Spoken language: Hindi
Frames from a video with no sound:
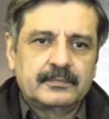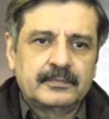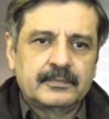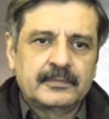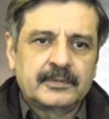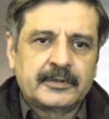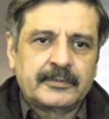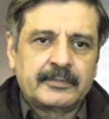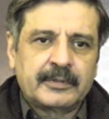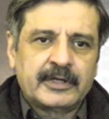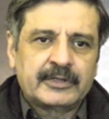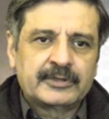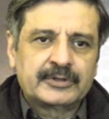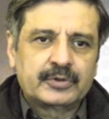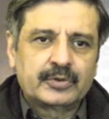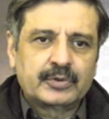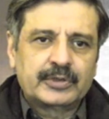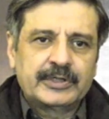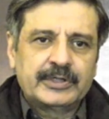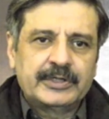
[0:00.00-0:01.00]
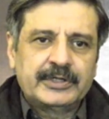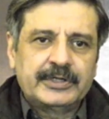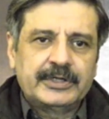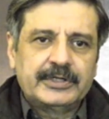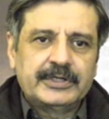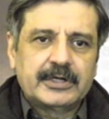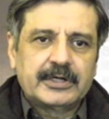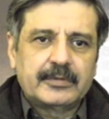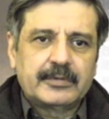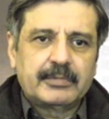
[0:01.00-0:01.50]
नमाजियों के
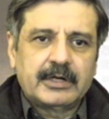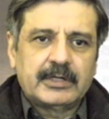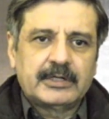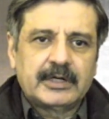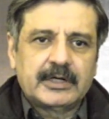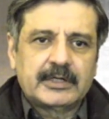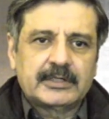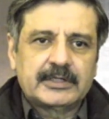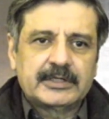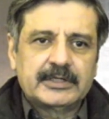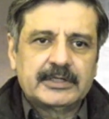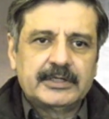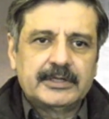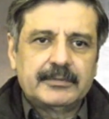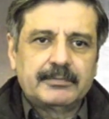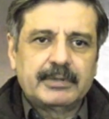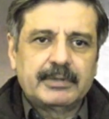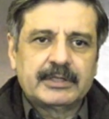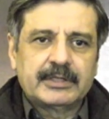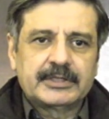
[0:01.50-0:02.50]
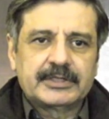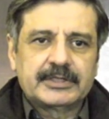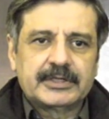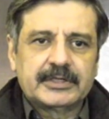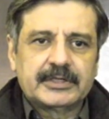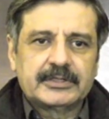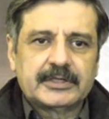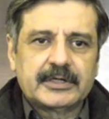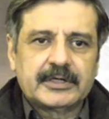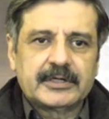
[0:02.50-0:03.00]
लिए या इबादत के लिए बंद
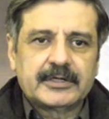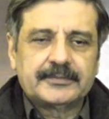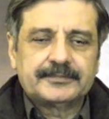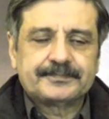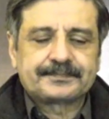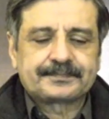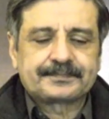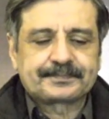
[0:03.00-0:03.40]
किया जा रहा है